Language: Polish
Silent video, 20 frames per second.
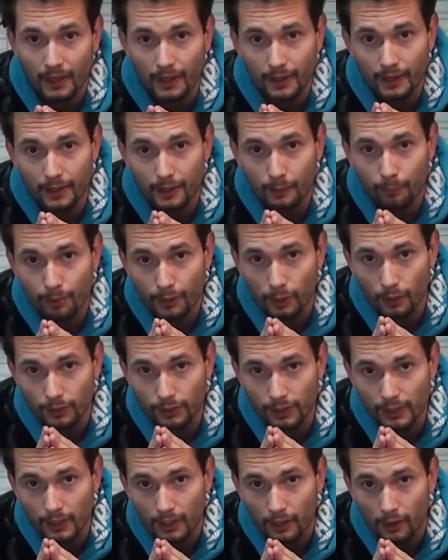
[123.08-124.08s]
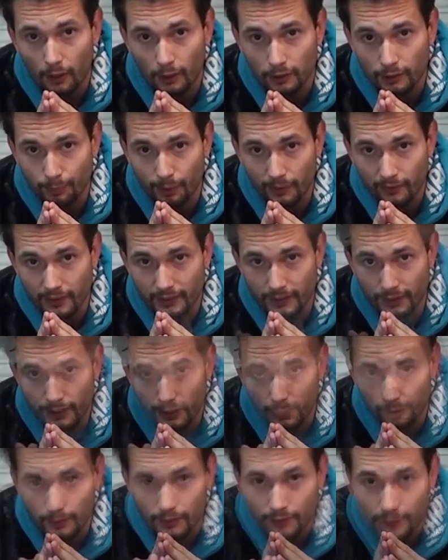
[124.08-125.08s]
e, broni
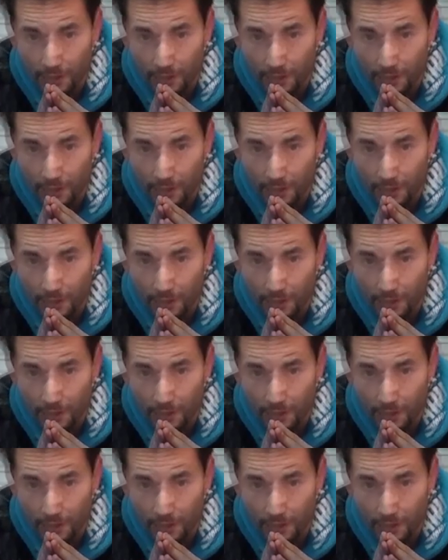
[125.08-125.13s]
odpowiedników?